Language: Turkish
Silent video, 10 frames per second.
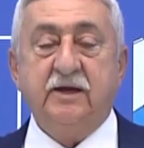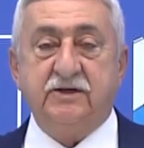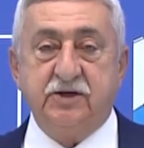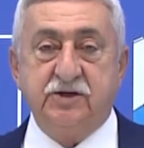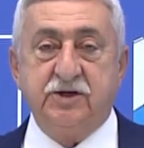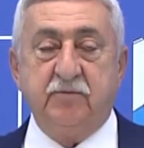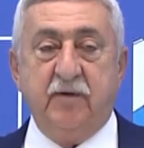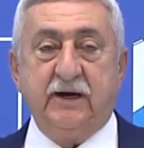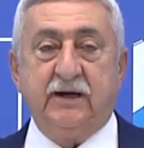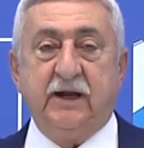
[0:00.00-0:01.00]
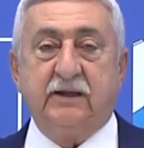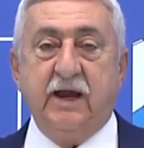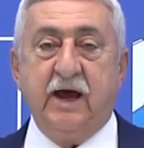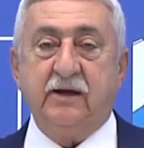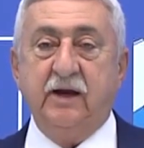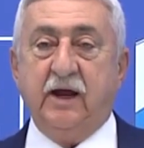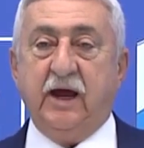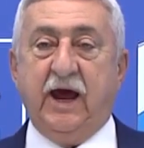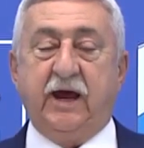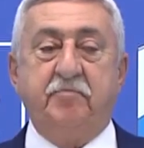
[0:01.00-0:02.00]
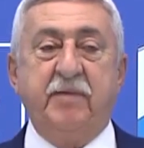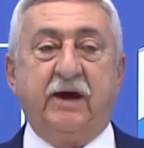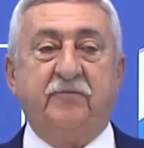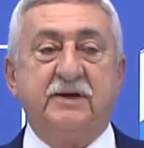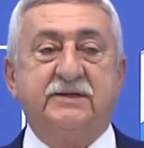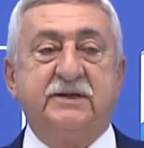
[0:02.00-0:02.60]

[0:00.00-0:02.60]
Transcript: zincir marketler ekmek ve